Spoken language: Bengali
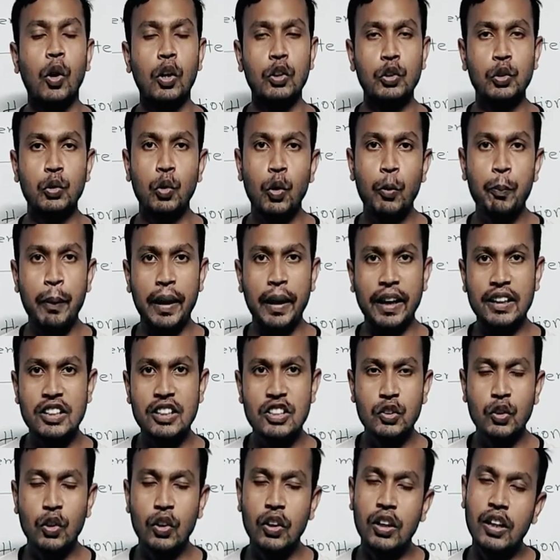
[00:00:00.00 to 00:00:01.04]
কতগুলো
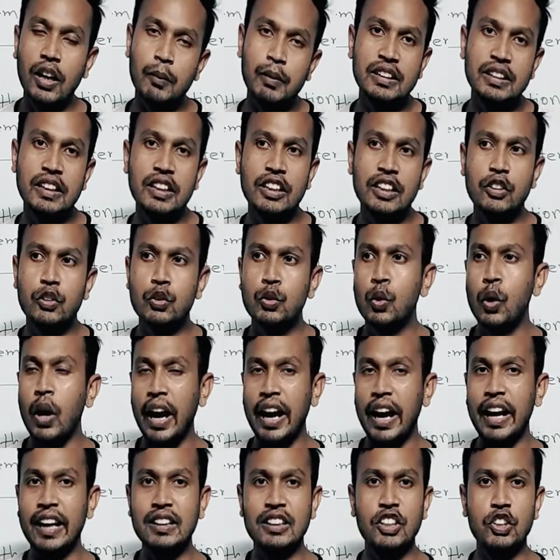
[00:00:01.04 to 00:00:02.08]
প্র্যাকটিস করলে আমাদের একটু
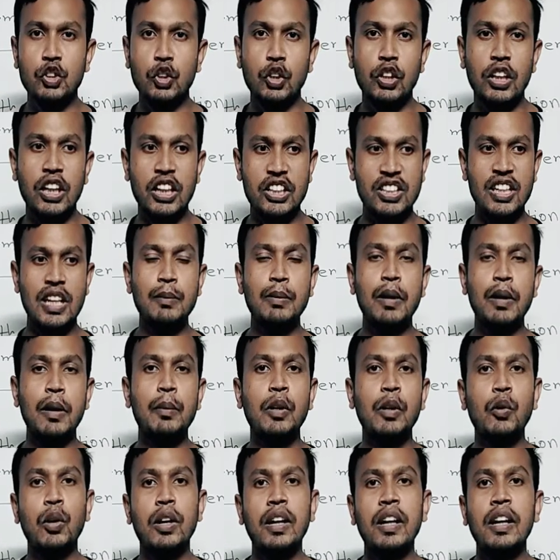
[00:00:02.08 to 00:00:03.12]
আয়ত্তে চলে আসে
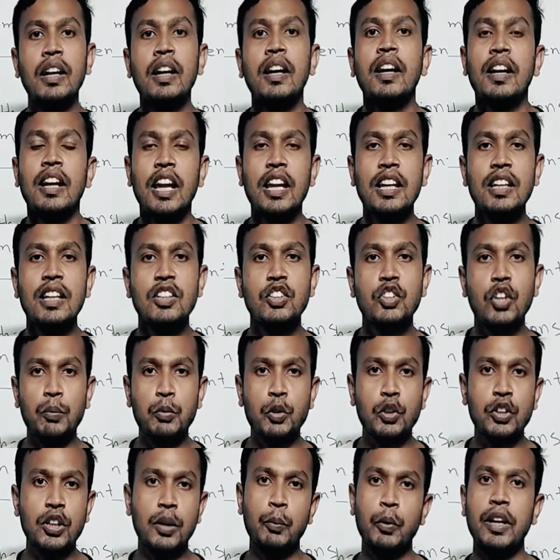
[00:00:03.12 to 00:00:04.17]
এইভাবে করে এই
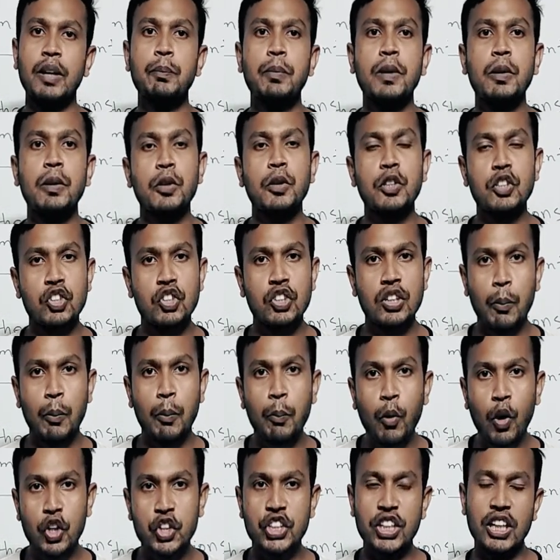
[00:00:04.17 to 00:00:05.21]
শব্দটার পর এই প্রিপারেশনটা
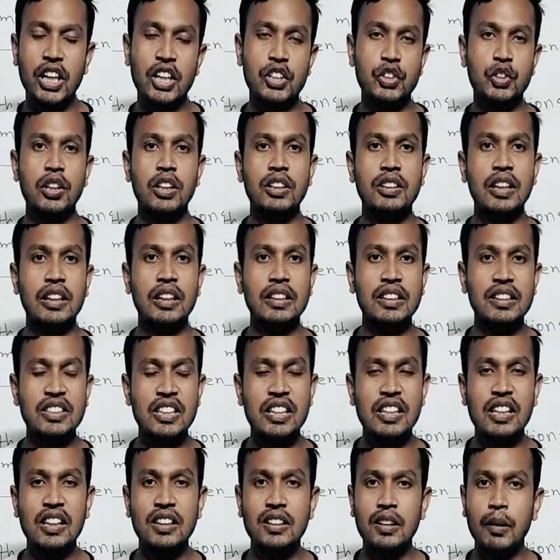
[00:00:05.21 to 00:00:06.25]
বসে আসলে তাতে
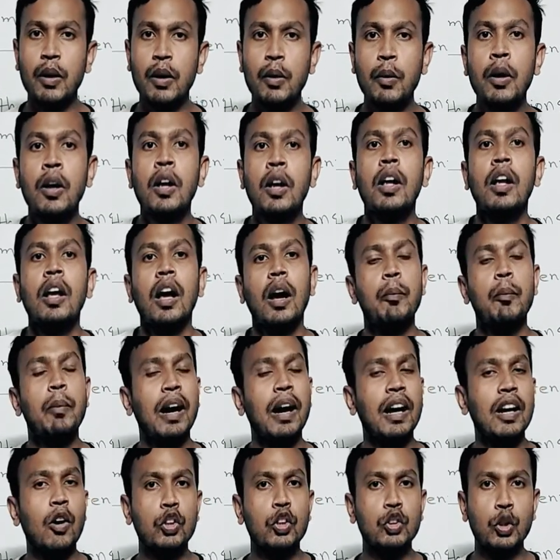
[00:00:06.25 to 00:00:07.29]
সেই ক্ষেত্রে আমরা
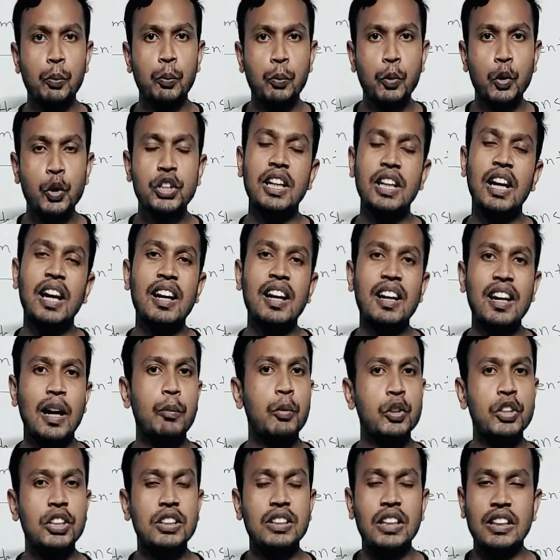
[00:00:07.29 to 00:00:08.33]
বাংলা অর্থ বুঝি আর না
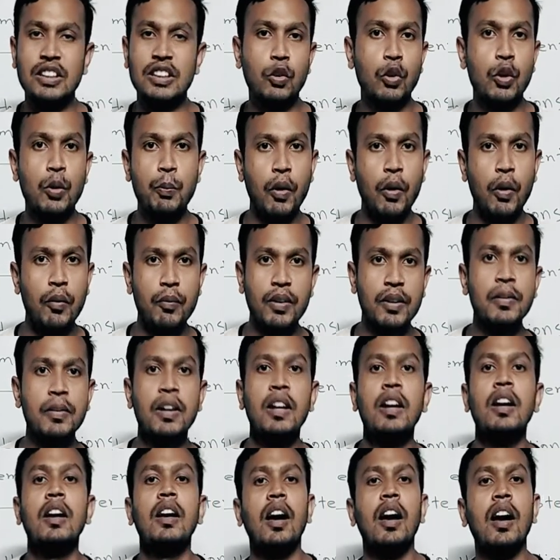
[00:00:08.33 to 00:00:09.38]
বুঝি তাতে কোনো প্রবলেম
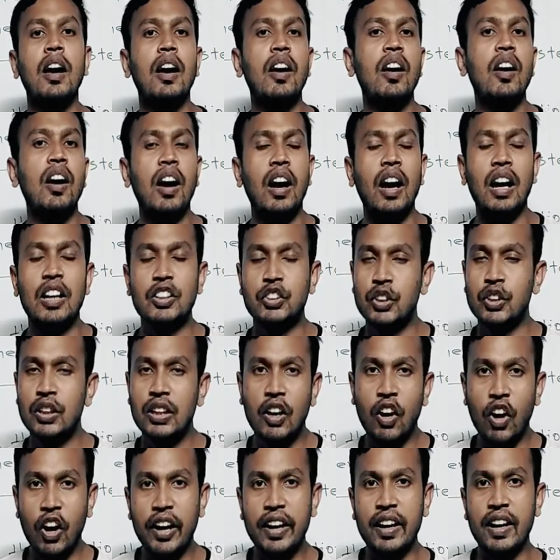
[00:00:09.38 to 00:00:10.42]
আসলে
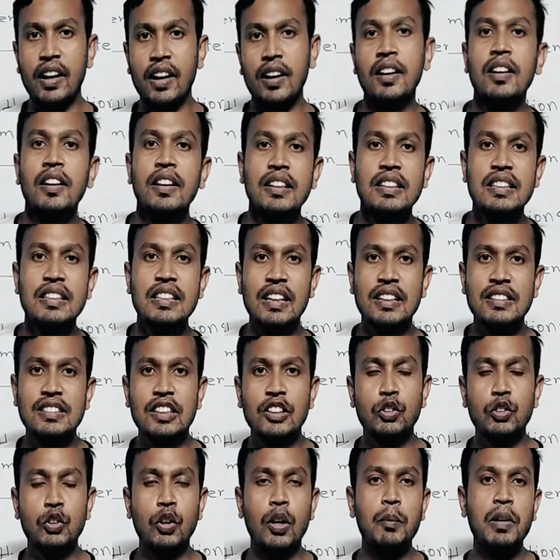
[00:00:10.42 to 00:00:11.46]
হয় না ঠিক আছে
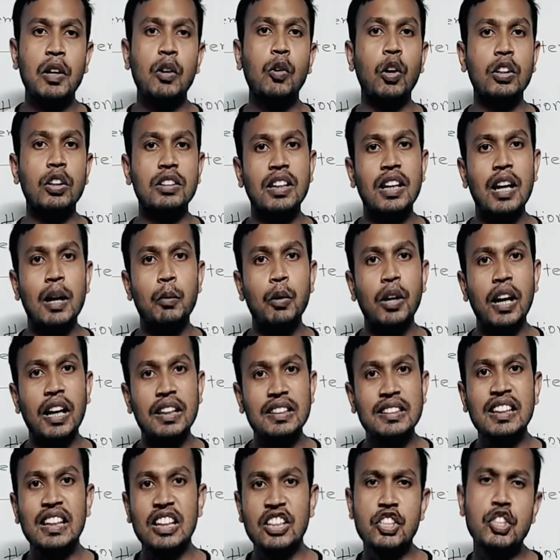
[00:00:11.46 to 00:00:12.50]
তো আমরা কথা না বলে
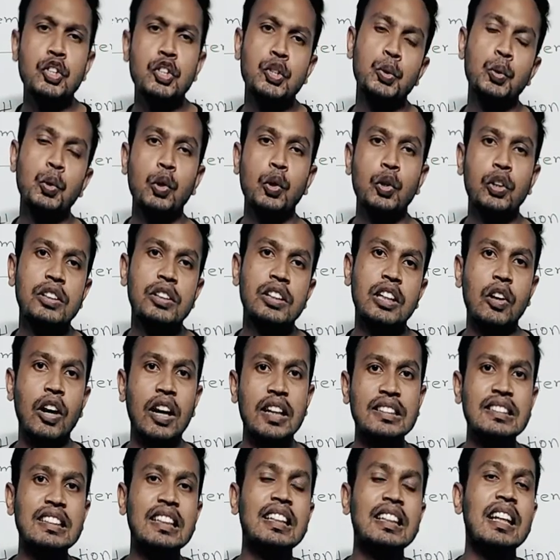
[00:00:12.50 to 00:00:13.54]
আজকের ক্লাসটি শুরু করি দেখো
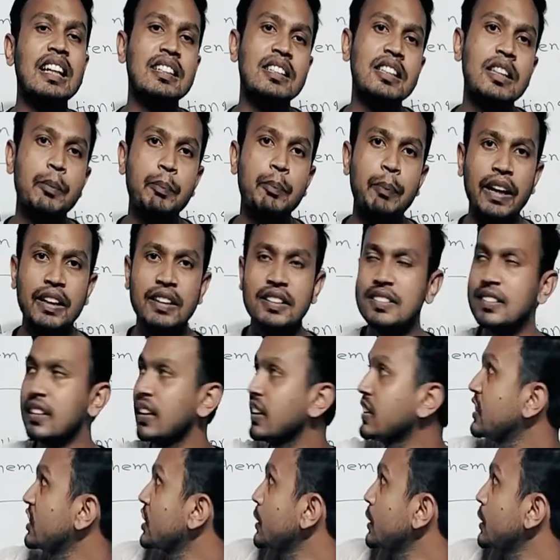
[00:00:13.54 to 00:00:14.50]
আজকের ক্লাসে প্র্যাকটিস ক্লাস